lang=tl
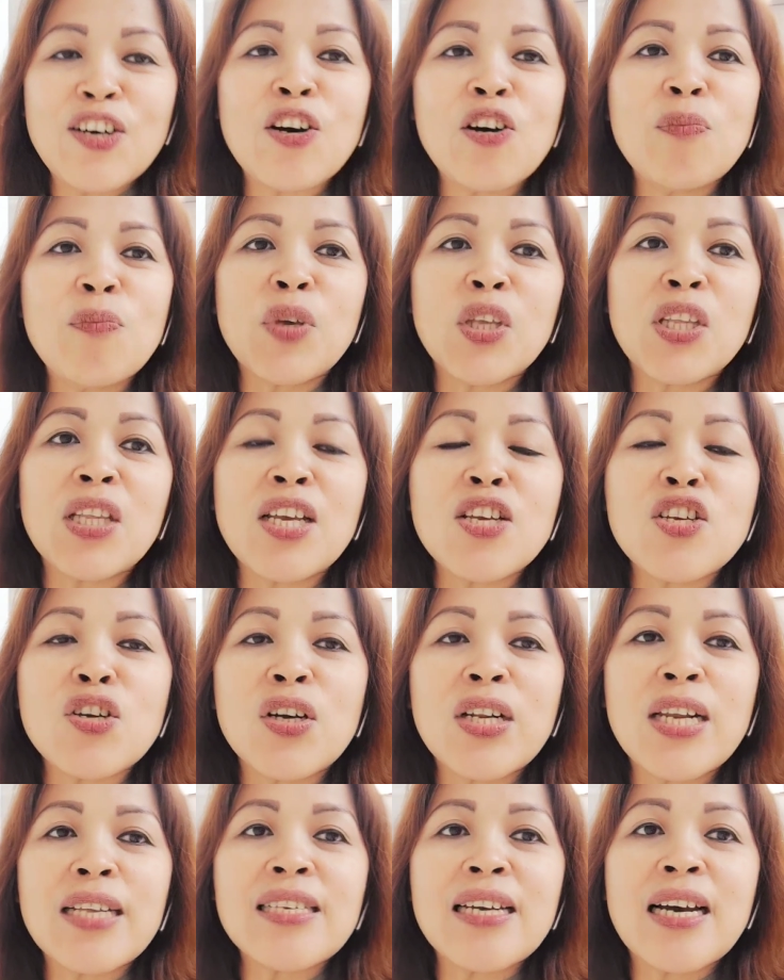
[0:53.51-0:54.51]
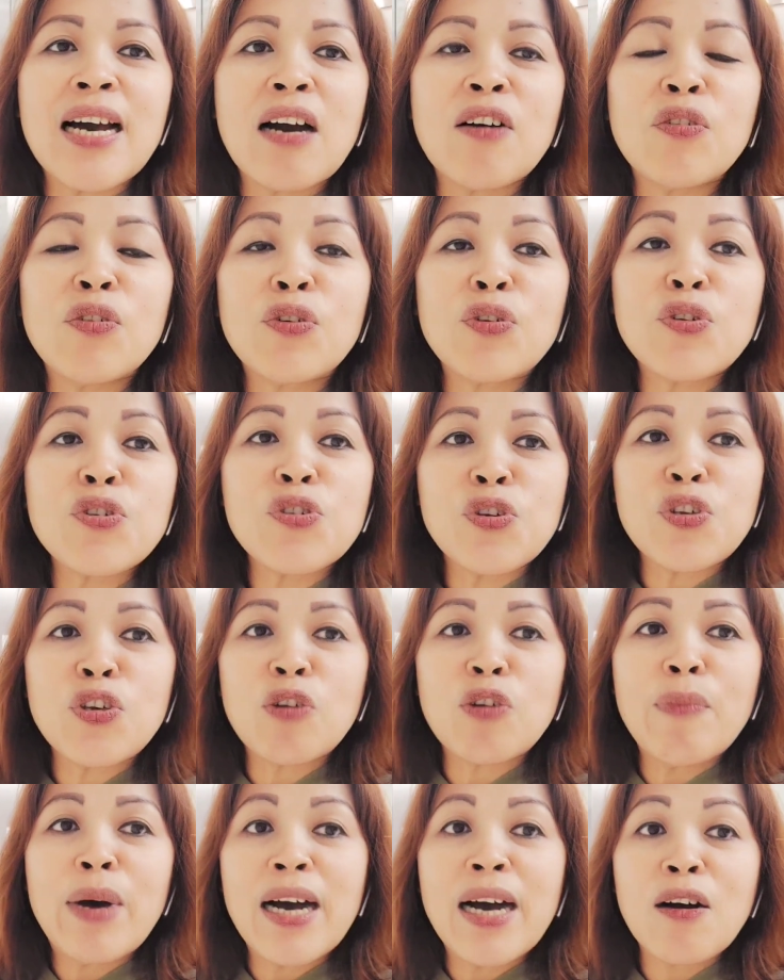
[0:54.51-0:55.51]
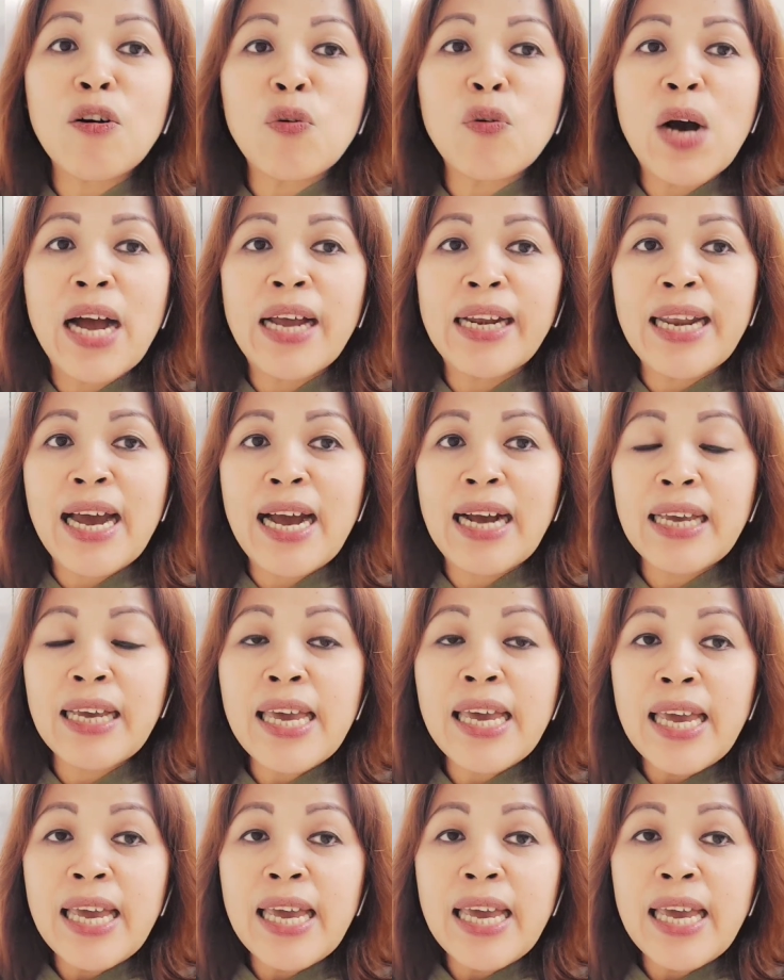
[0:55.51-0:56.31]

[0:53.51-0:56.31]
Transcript: Computation at saka kung gusto niyo makakuha ng